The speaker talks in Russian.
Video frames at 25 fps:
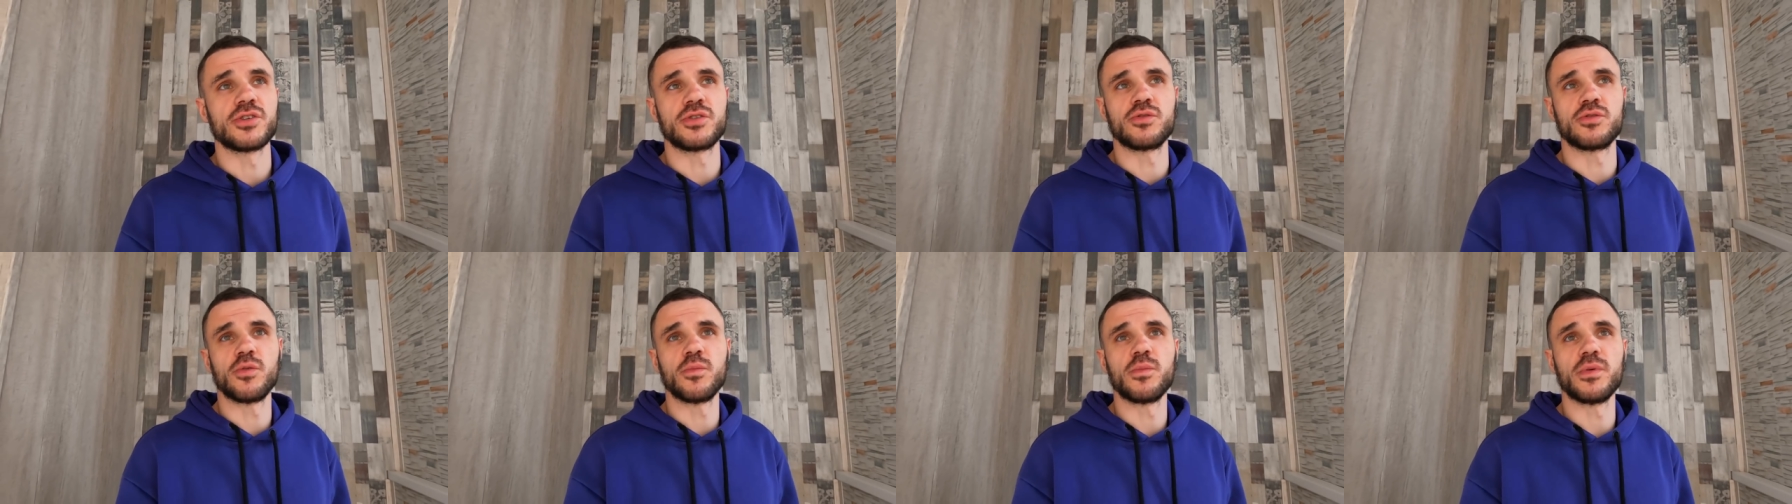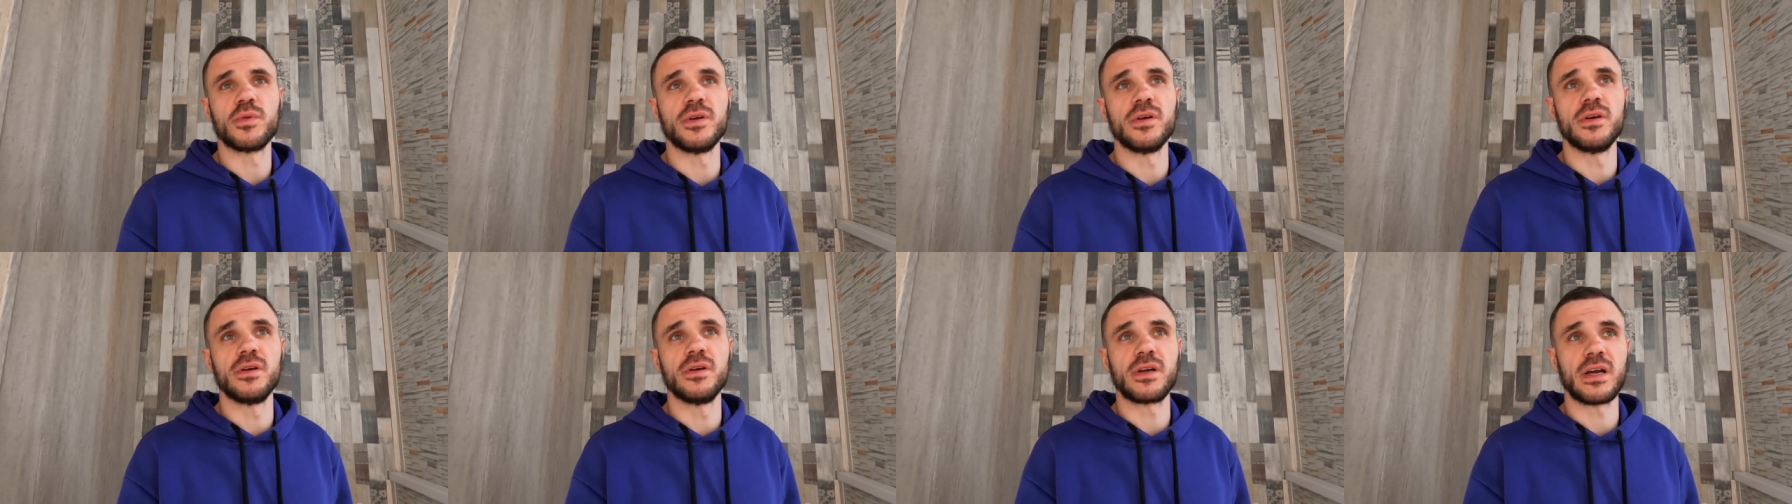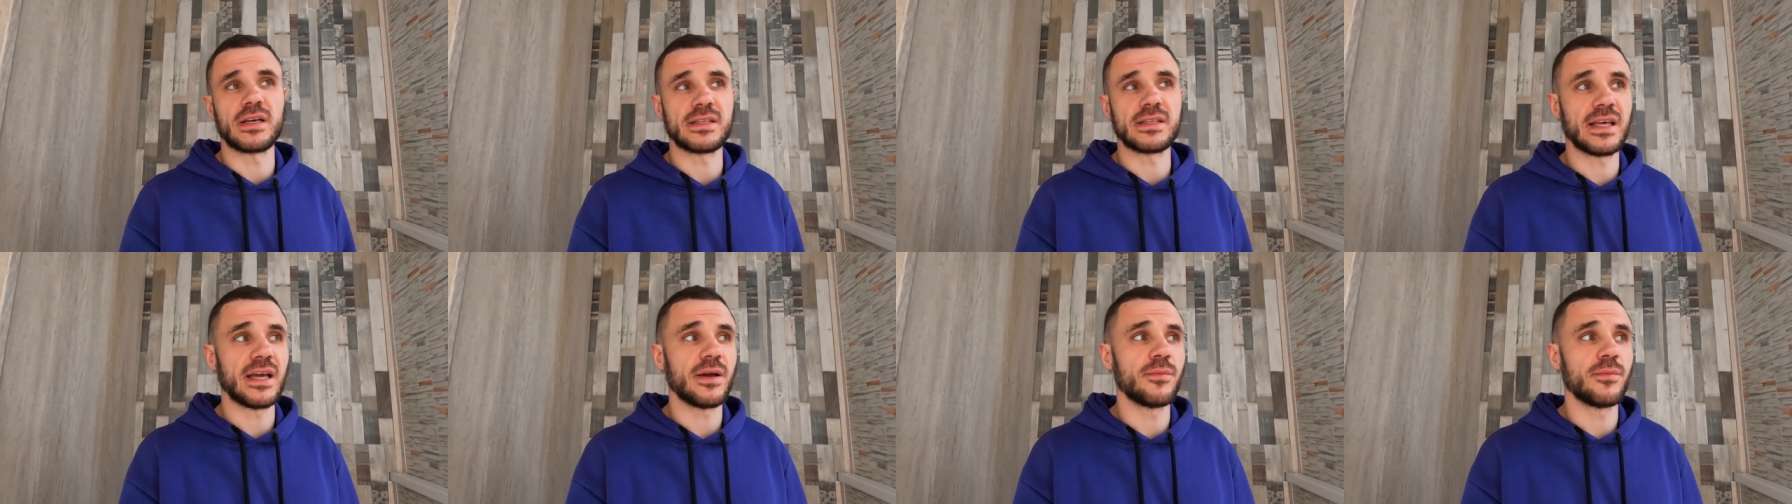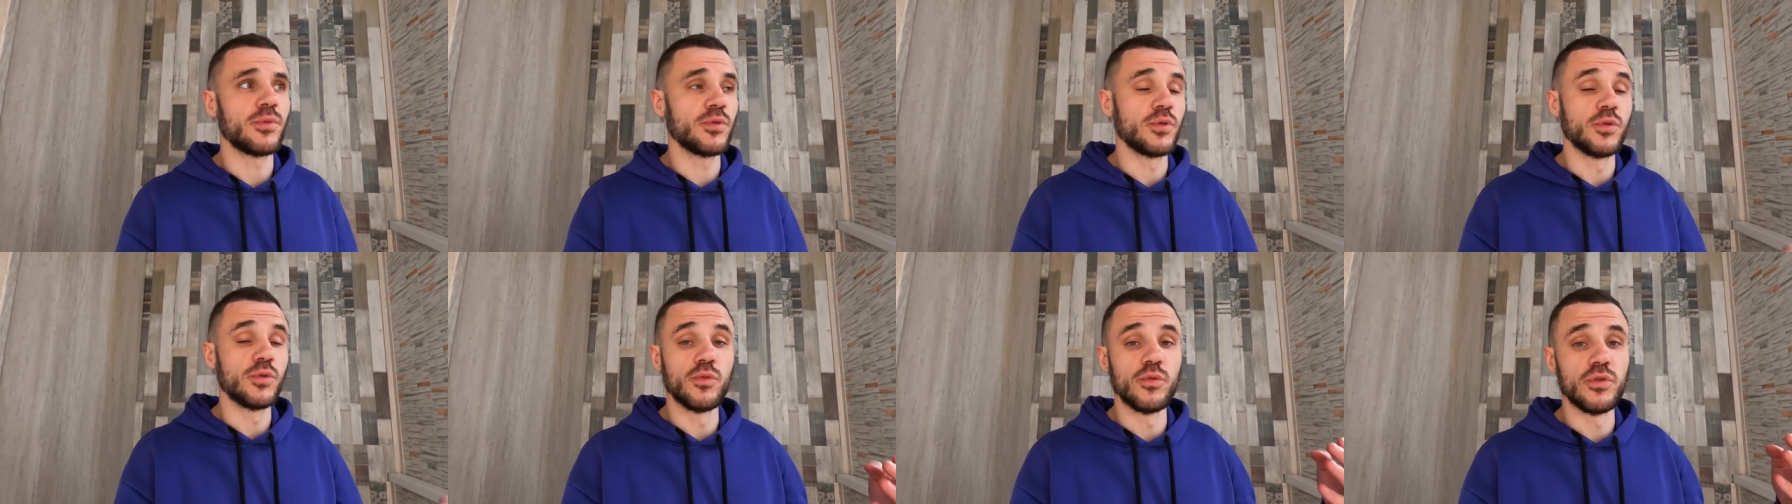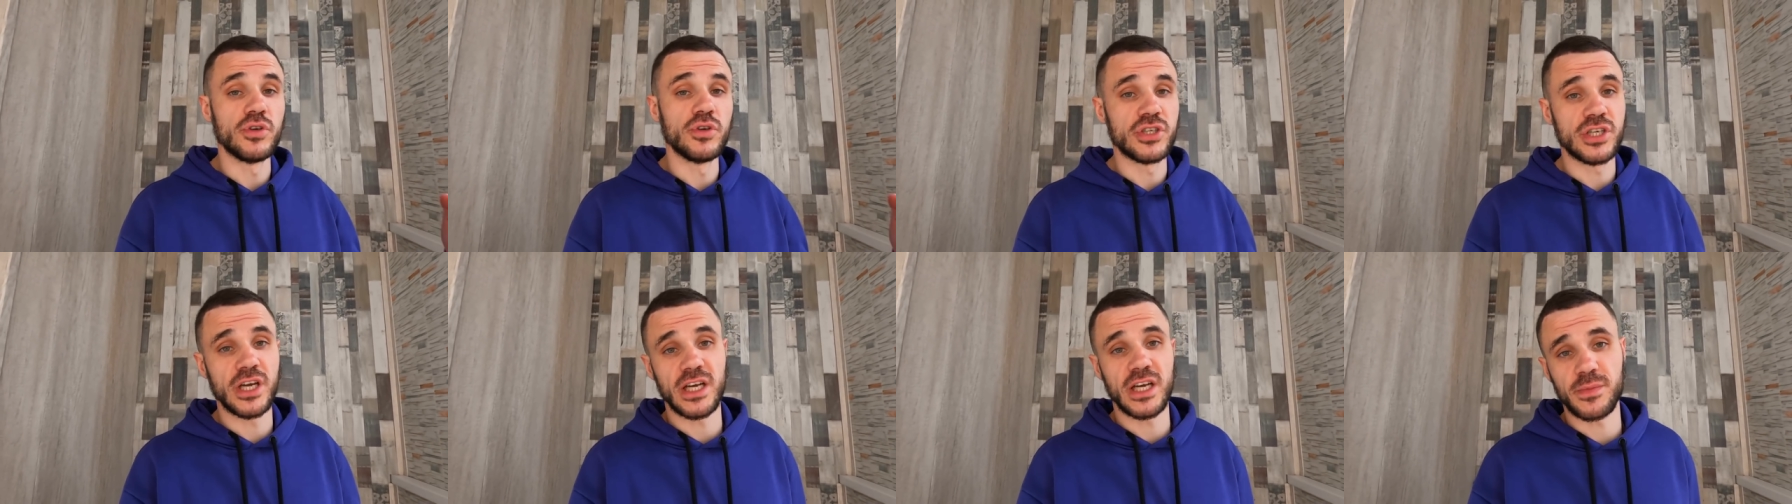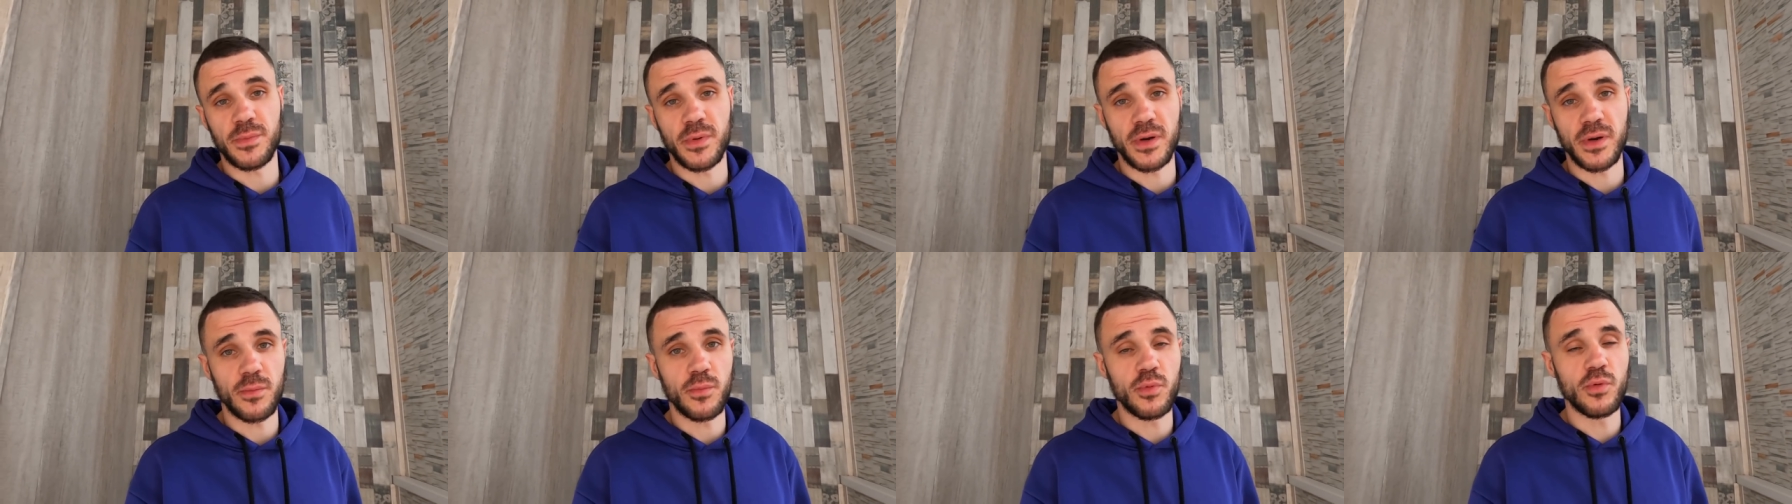чтобы, когда я буду
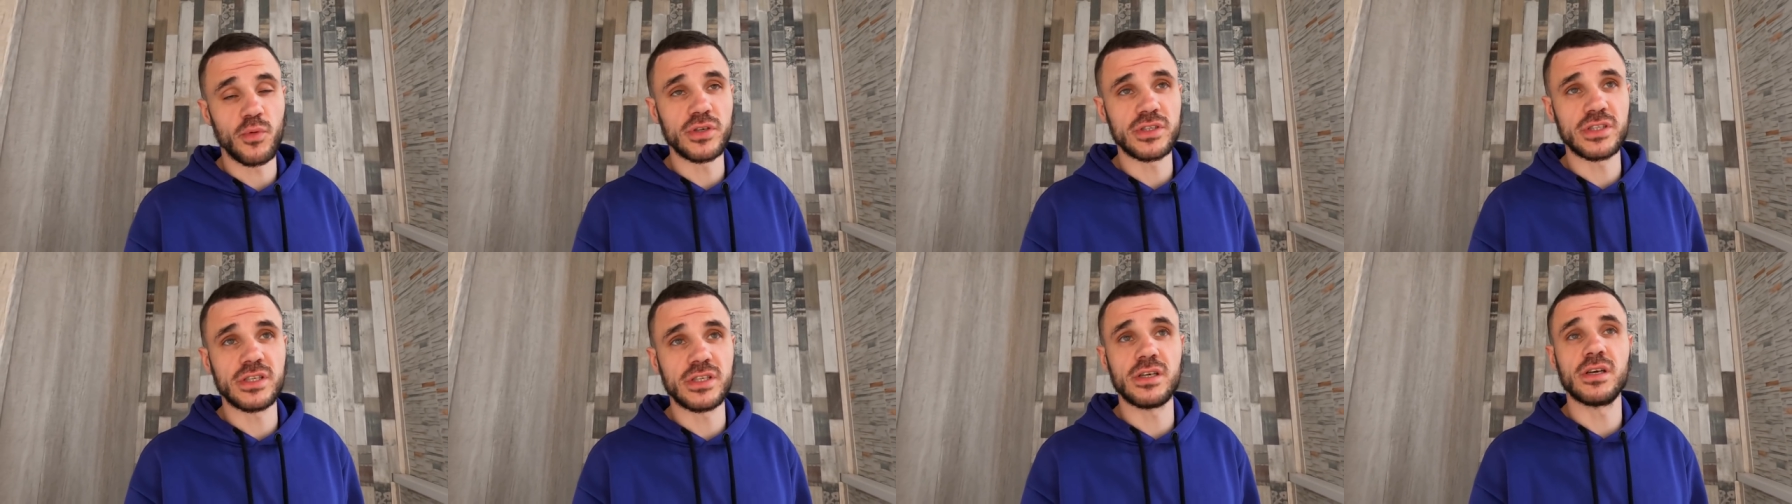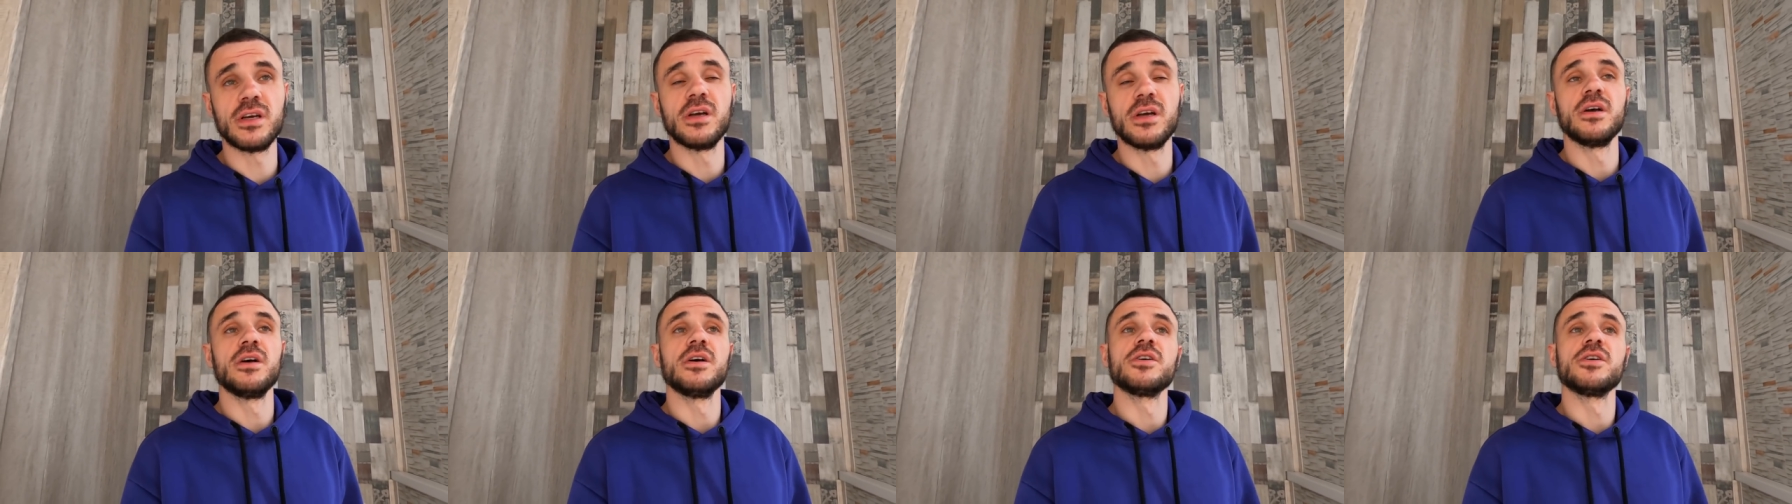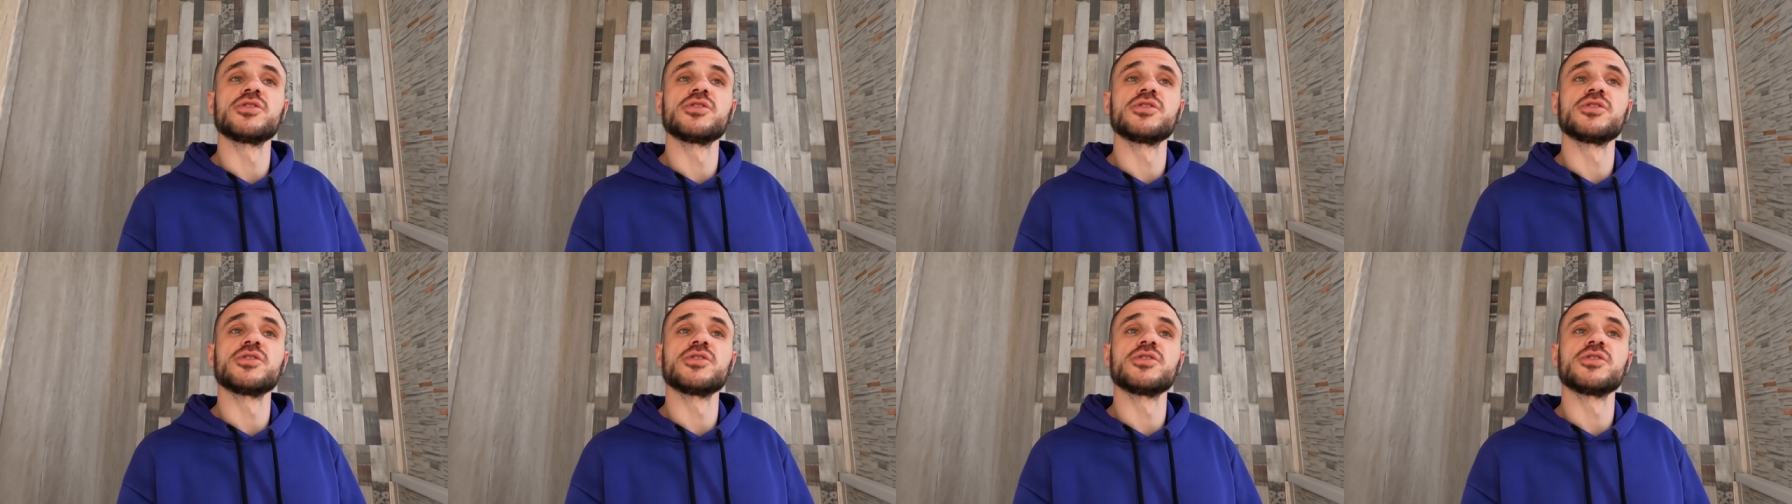уезжать по работе,